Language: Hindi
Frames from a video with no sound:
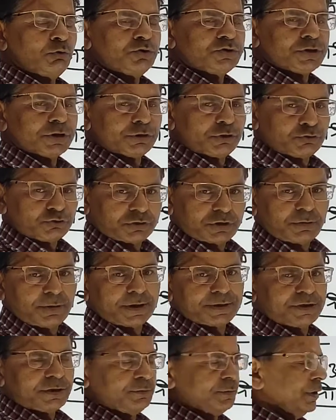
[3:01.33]
हुई
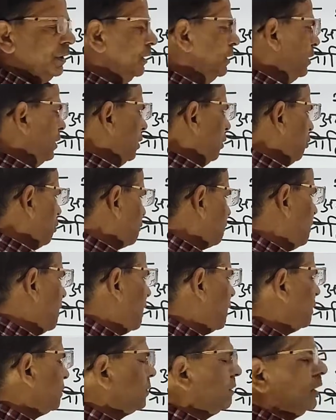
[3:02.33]
सत्रह में और
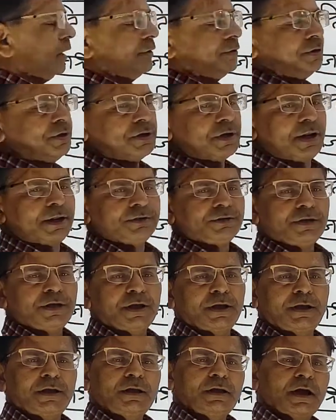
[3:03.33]
भारत की राजनीतिक क्रांति
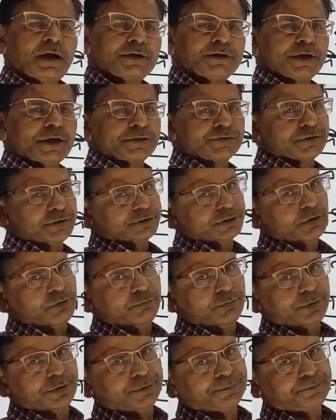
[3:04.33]
है अठारह
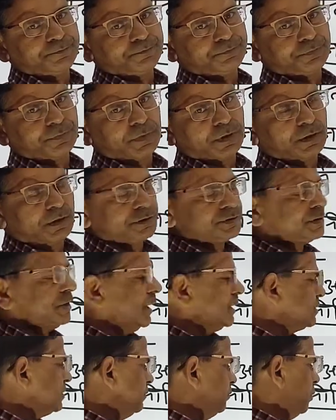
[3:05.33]
में
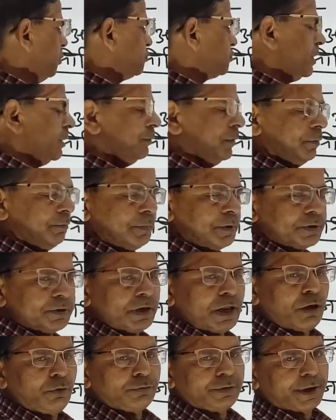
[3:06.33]
शासन व्यवस्था में
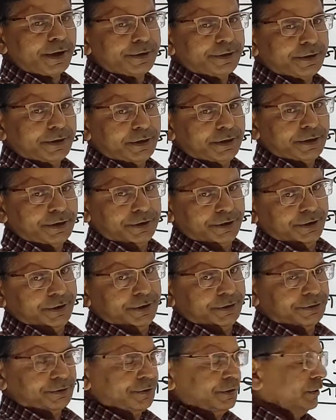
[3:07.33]
बदलाव लाने के लिए की
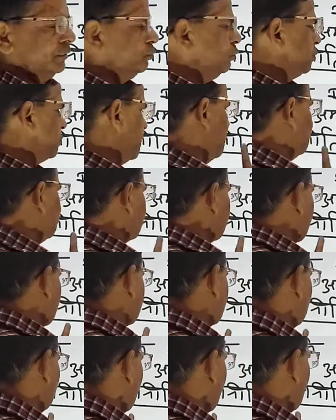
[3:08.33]
गई थी तो क्रांति का
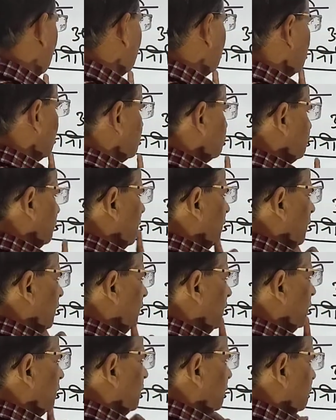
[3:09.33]
अर्थ हुआ जो है
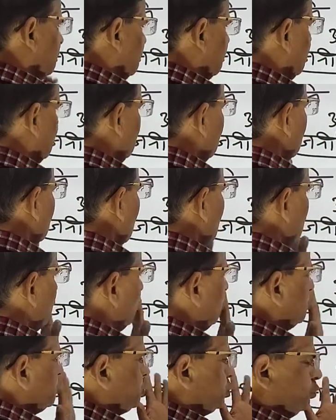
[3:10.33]
कि
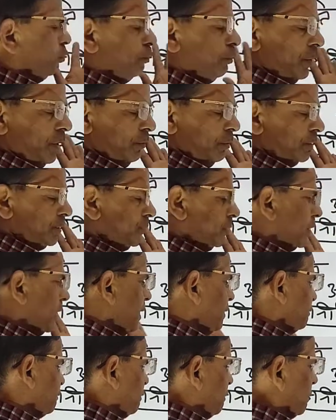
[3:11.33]
अमूल चूल परिवर्तन
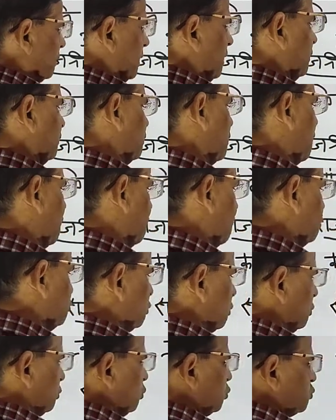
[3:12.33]
राजनीतिक क्रांति
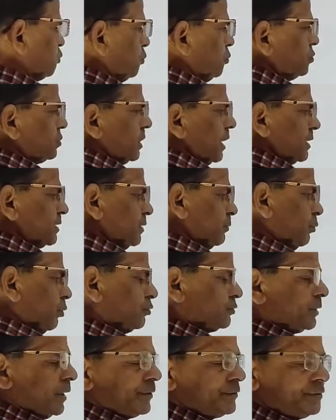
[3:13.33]
अंग्रेजों के दोषपूर्ण शासन
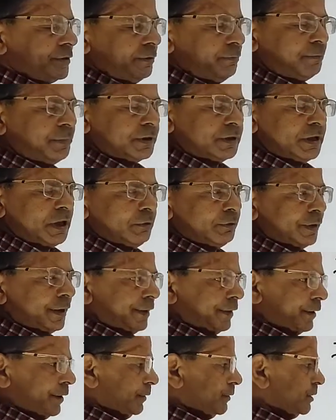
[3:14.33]
व्यवस्था से बदलाव
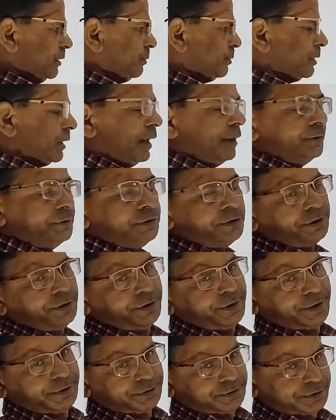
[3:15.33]
लाने के लिए जब क्रांति
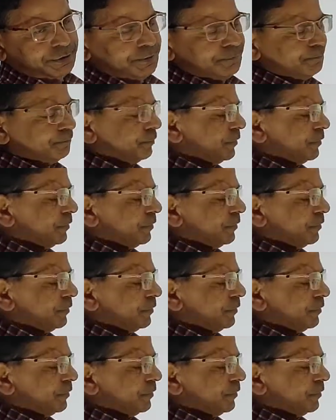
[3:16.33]
की गई थी